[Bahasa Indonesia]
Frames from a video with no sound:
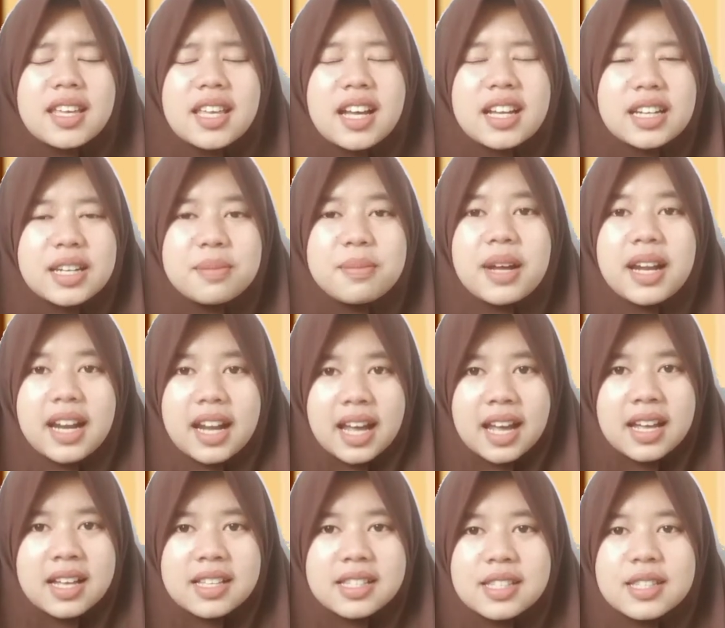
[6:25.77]
yang dimana
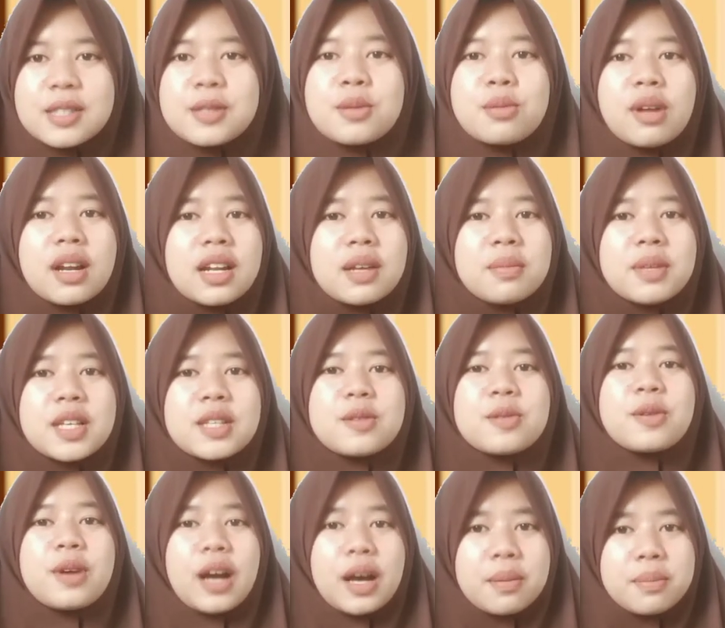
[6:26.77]
siswa lebih
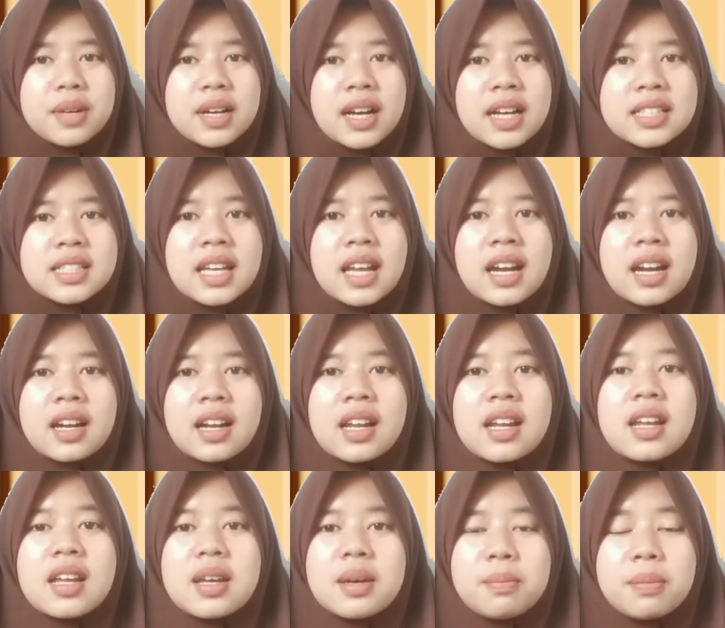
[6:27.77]
suka mengajar
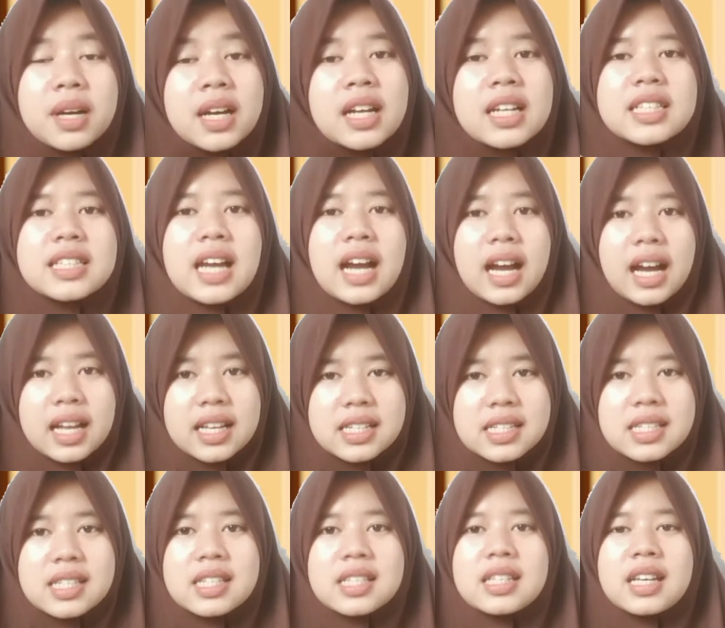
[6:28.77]
mengerjakan
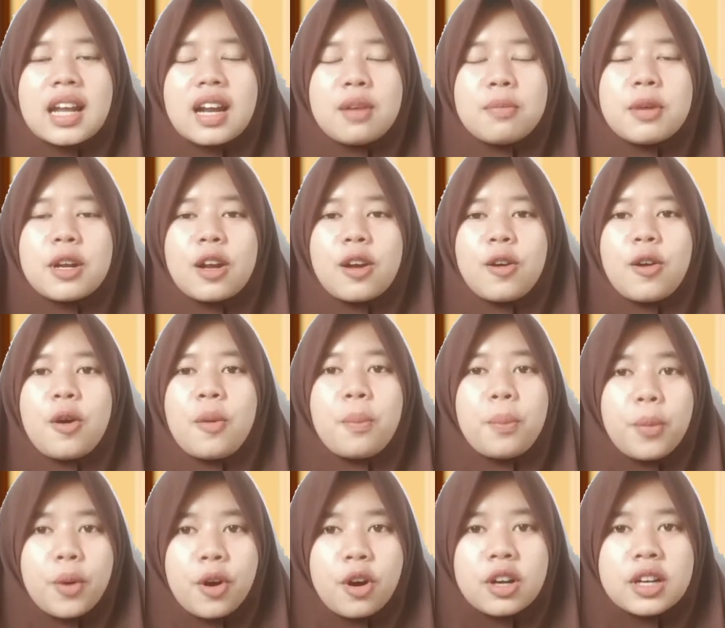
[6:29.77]
secara
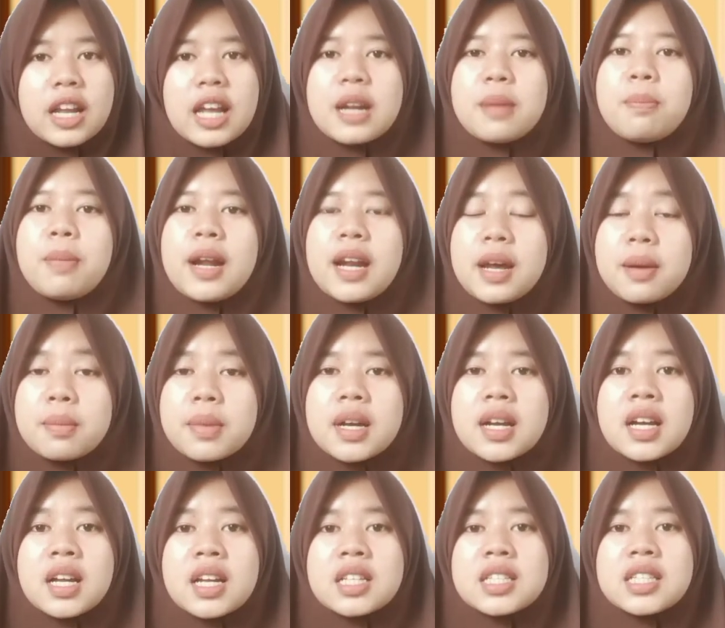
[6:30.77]
berkelompok daripada
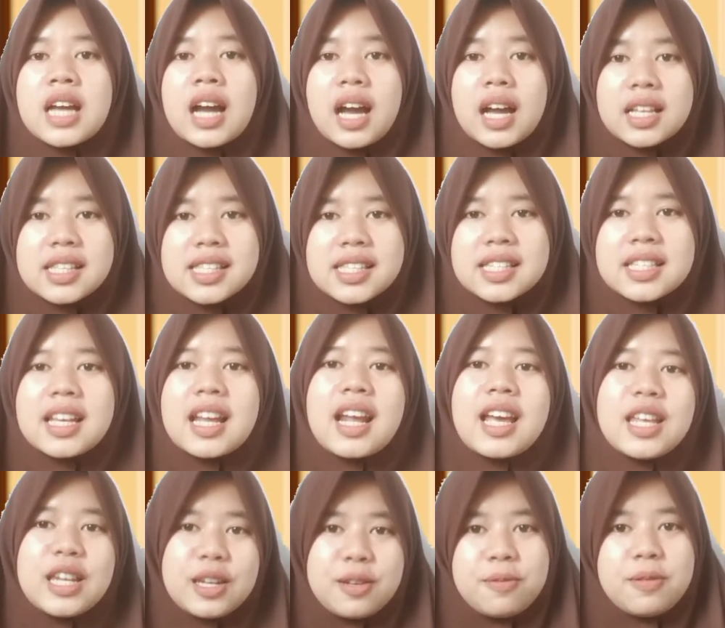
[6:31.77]
mengerjakan secara
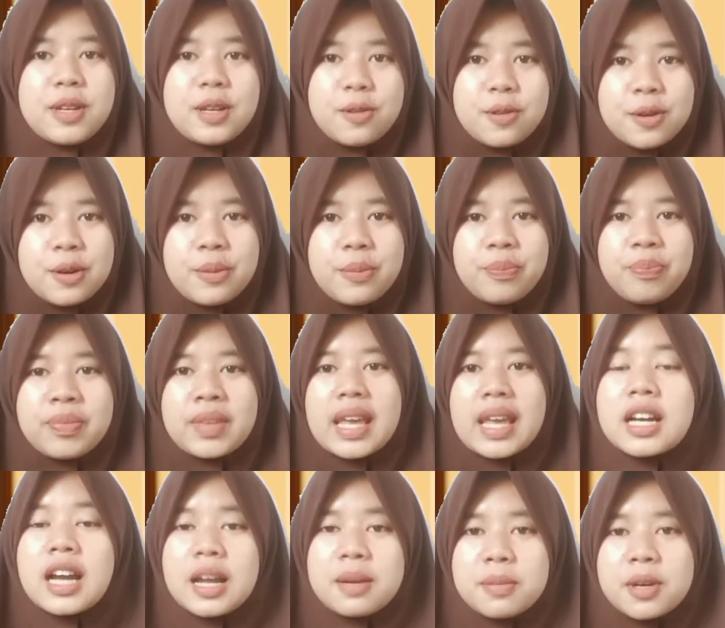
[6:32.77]
individu.
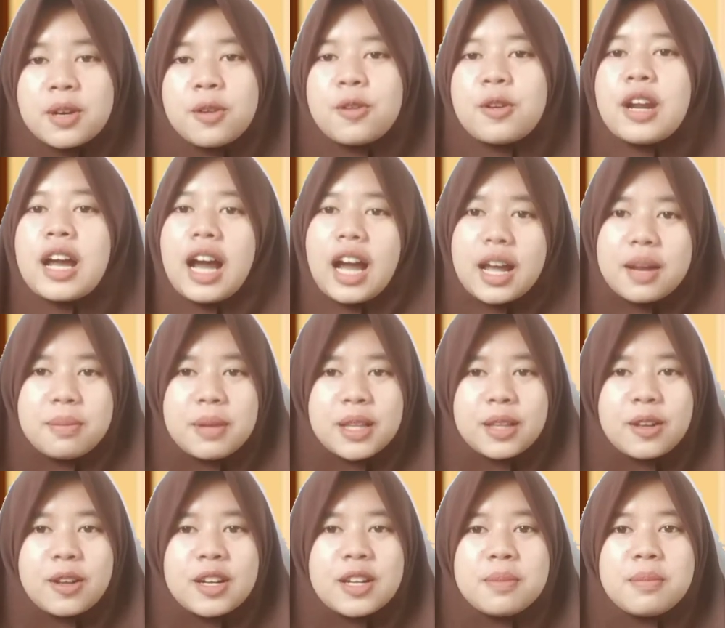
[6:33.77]
Dengan menggunakan
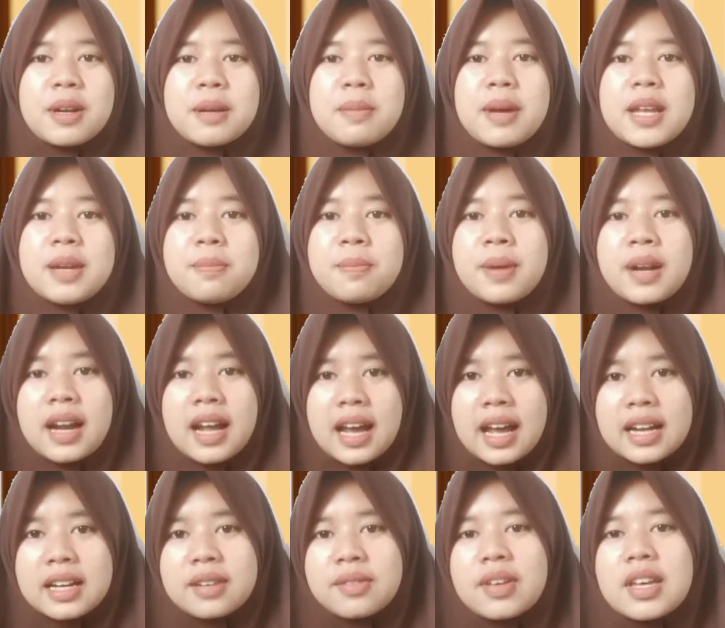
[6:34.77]
metode bermain
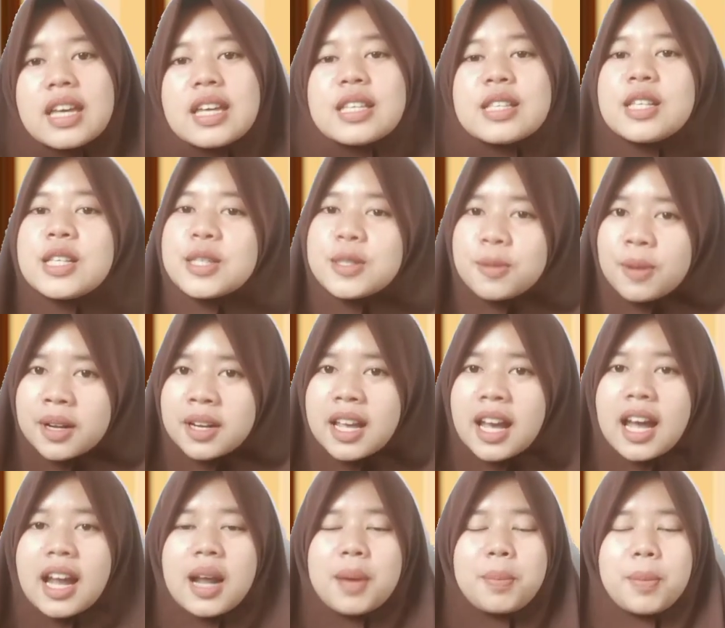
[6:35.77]
peran, siswa
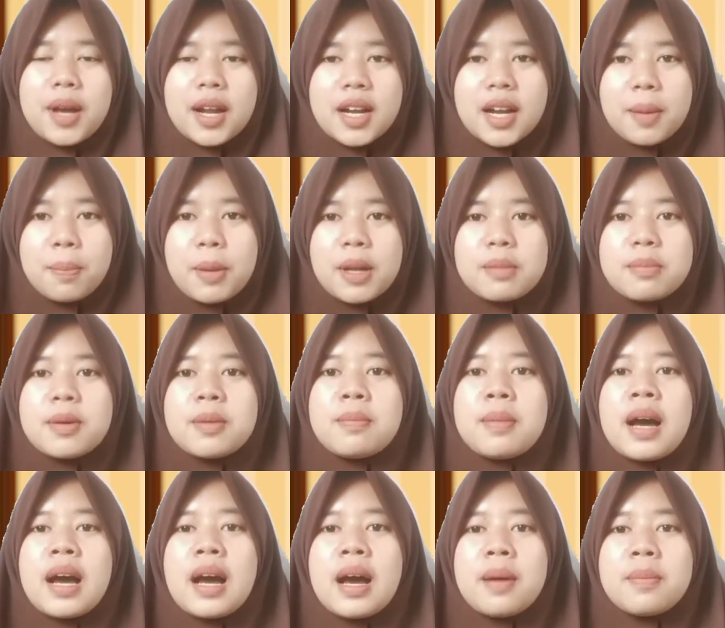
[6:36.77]
diharapkan dapat
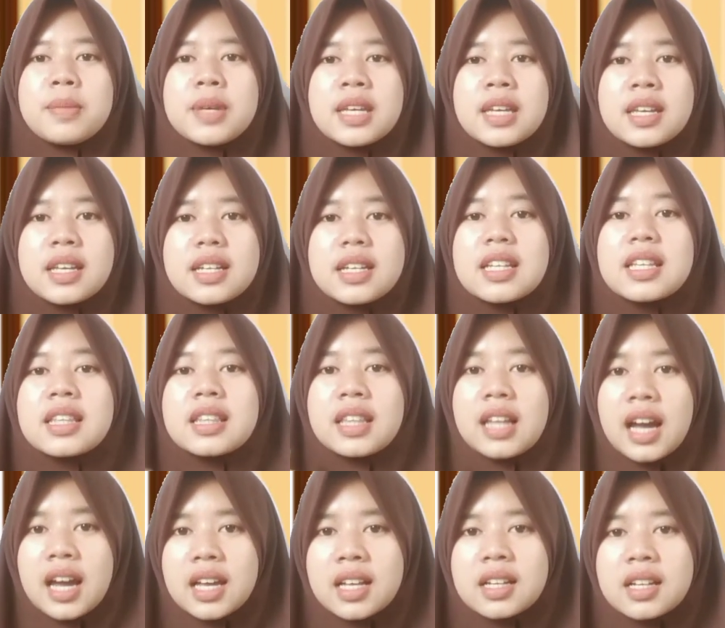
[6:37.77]
memahami
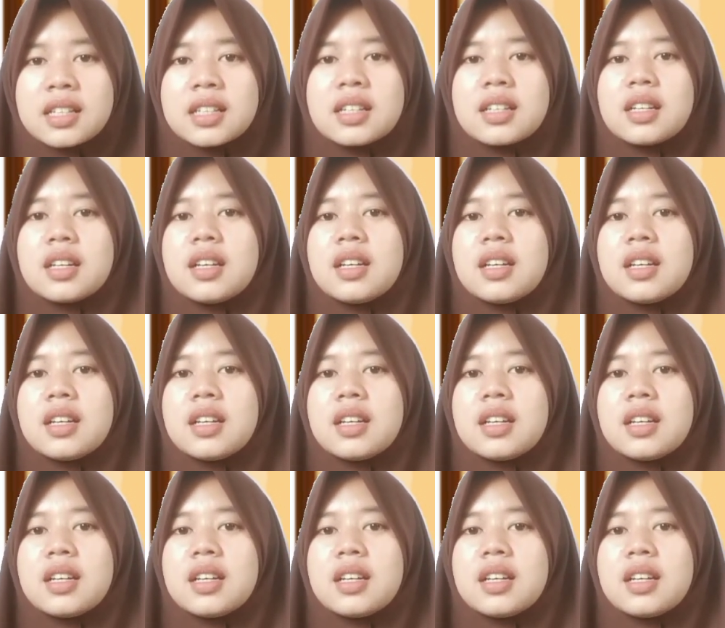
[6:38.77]
detail